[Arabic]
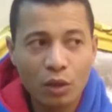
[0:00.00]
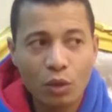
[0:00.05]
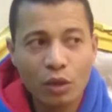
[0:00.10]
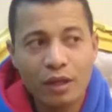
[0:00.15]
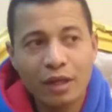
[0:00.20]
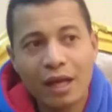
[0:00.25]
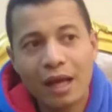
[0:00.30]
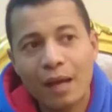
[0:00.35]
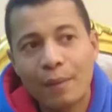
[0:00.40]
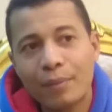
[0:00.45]

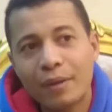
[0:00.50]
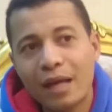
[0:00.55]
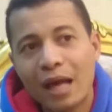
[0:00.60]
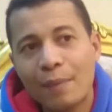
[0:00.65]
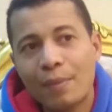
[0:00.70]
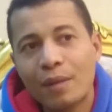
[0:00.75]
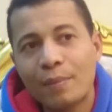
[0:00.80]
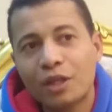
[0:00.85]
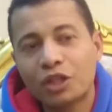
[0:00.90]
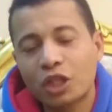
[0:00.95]
قلنا
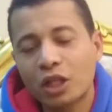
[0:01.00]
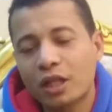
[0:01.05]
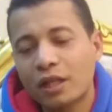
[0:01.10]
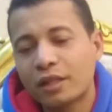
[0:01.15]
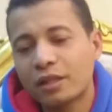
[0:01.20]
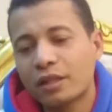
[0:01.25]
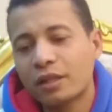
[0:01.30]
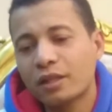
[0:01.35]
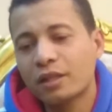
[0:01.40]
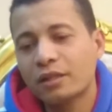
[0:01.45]
بيقابل مشاكل
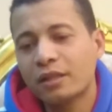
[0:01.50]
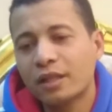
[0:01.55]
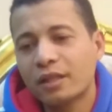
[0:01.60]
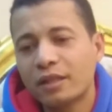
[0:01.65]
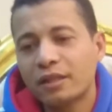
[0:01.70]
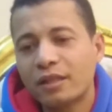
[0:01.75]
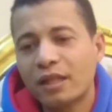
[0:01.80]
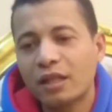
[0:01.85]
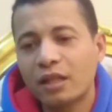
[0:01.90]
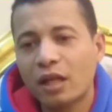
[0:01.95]
كتير جدا
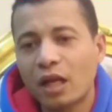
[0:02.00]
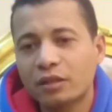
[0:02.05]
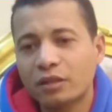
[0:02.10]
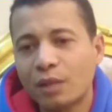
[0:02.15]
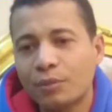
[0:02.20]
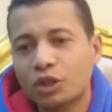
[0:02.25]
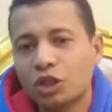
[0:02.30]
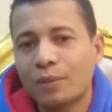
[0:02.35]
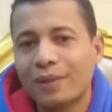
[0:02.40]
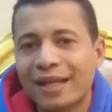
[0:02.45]
جدا
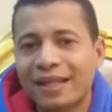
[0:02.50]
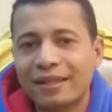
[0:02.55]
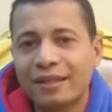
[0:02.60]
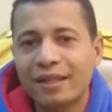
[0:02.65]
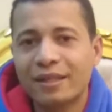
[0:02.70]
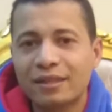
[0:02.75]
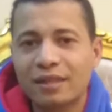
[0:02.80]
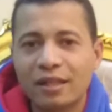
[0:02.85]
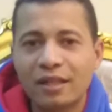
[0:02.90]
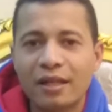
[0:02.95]
اصحاب الشبكات
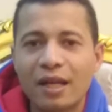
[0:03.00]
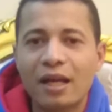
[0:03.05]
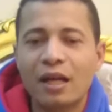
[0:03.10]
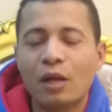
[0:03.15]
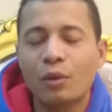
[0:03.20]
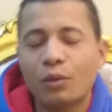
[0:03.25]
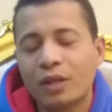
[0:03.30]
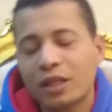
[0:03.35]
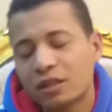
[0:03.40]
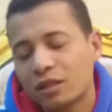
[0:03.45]
الناس اللي
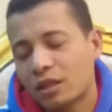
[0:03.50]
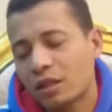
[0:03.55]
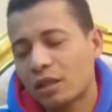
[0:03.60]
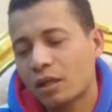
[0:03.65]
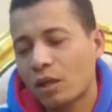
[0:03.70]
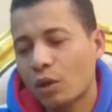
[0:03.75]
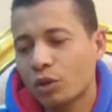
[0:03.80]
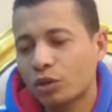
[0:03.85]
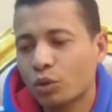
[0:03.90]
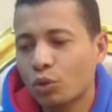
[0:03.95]
نقله والناس اللي
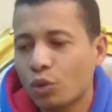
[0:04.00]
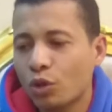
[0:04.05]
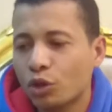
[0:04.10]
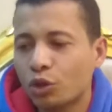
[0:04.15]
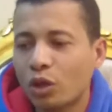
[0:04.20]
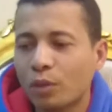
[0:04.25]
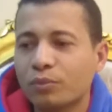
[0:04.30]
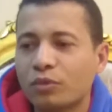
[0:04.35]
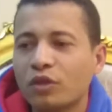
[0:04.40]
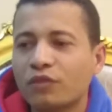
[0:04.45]
الرواتر كل
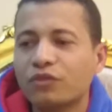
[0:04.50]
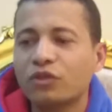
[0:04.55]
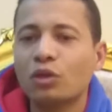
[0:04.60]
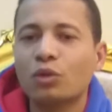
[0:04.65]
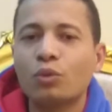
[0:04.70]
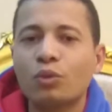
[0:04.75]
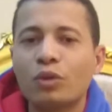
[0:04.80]
شويه بتفصل